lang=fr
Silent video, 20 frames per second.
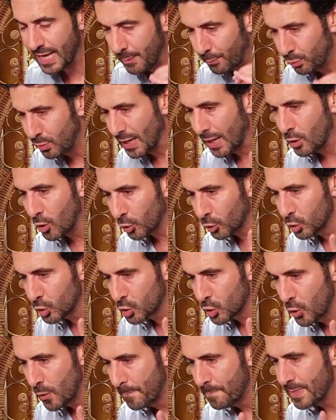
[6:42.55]
Et puis à l'heure de
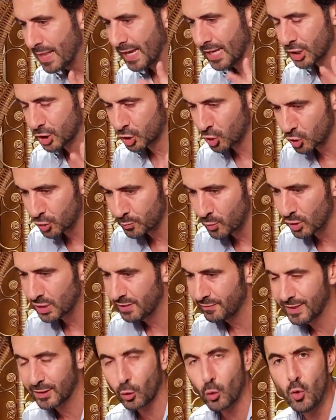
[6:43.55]
jeu, un changement
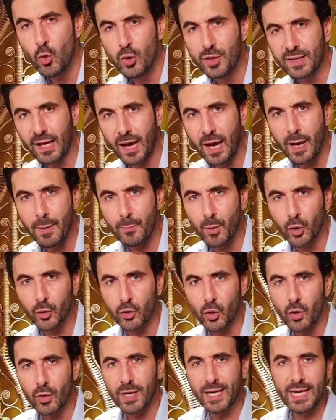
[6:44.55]
qui va être ultra
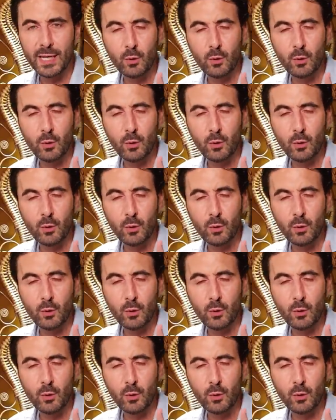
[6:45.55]
important.